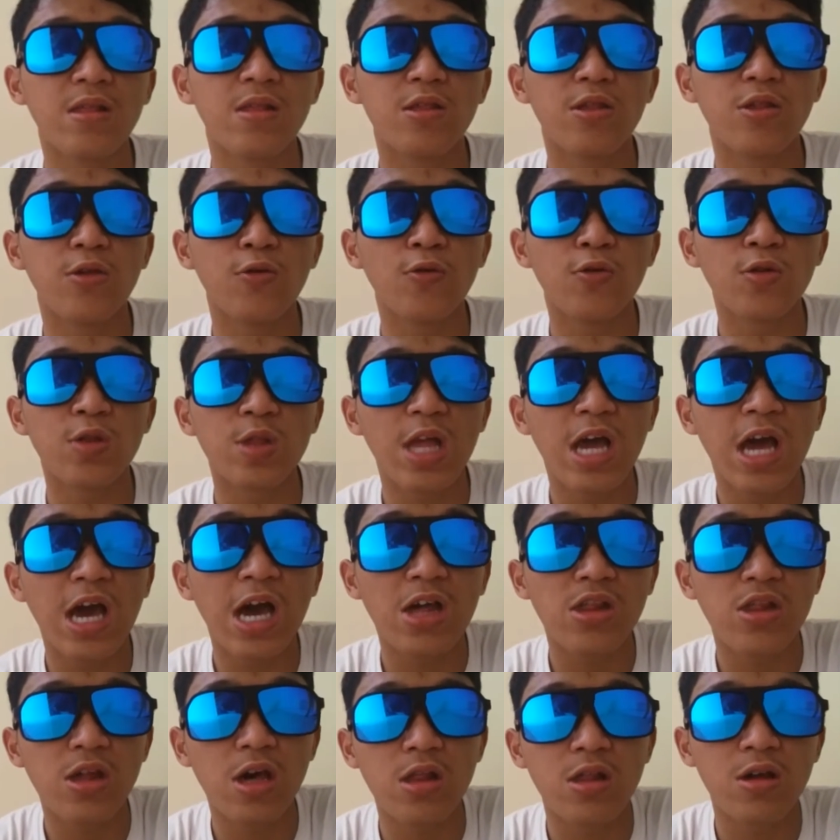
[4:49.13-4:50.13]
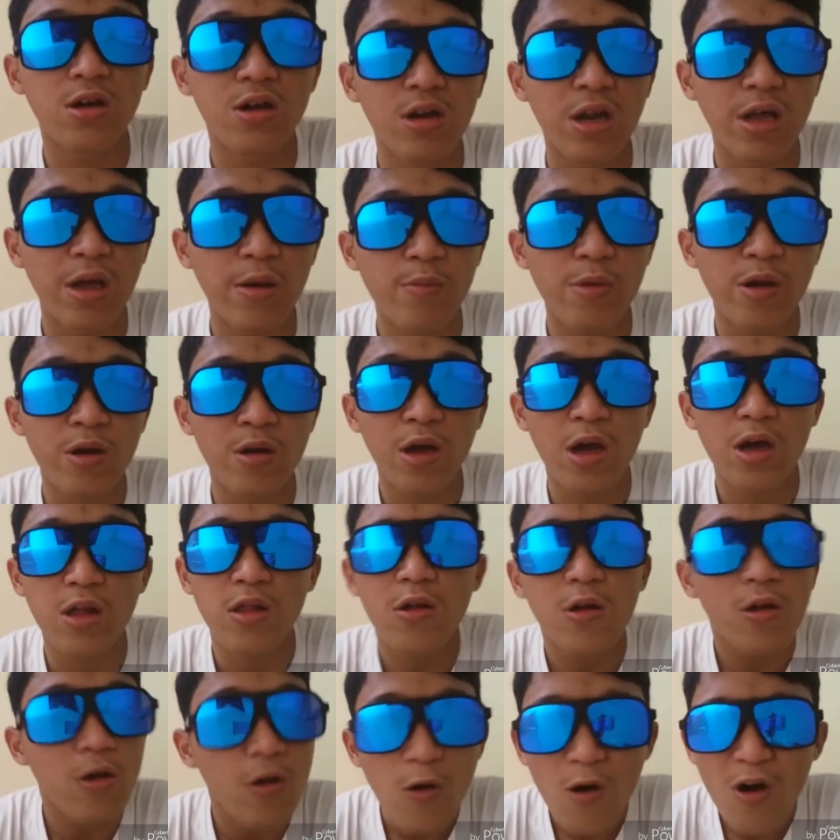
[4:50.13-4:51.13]
juta subscriber guys
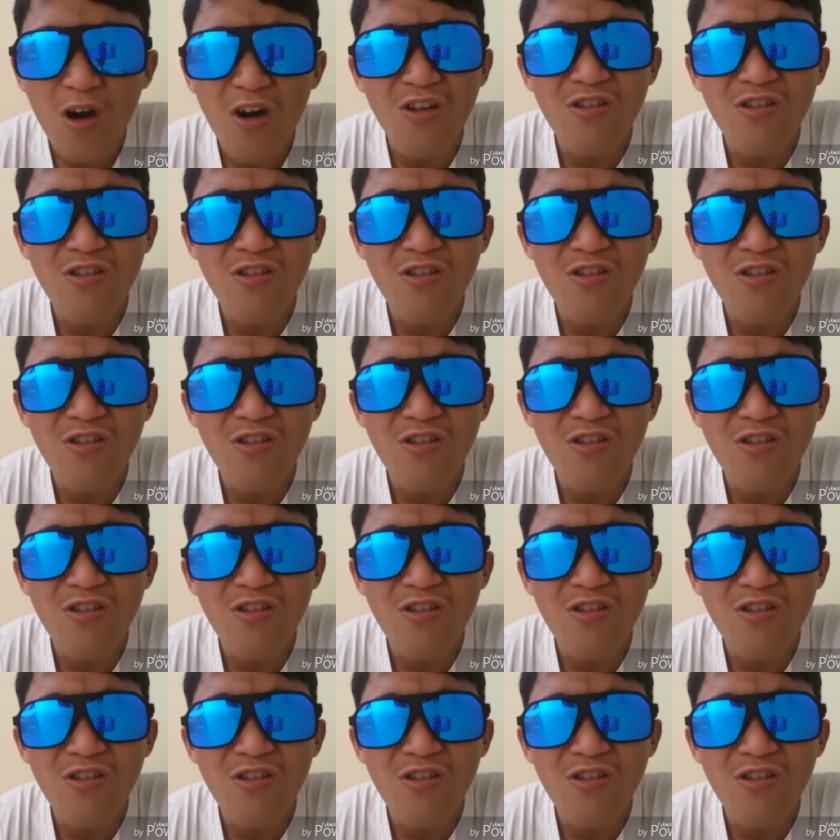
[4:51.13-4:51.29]
oh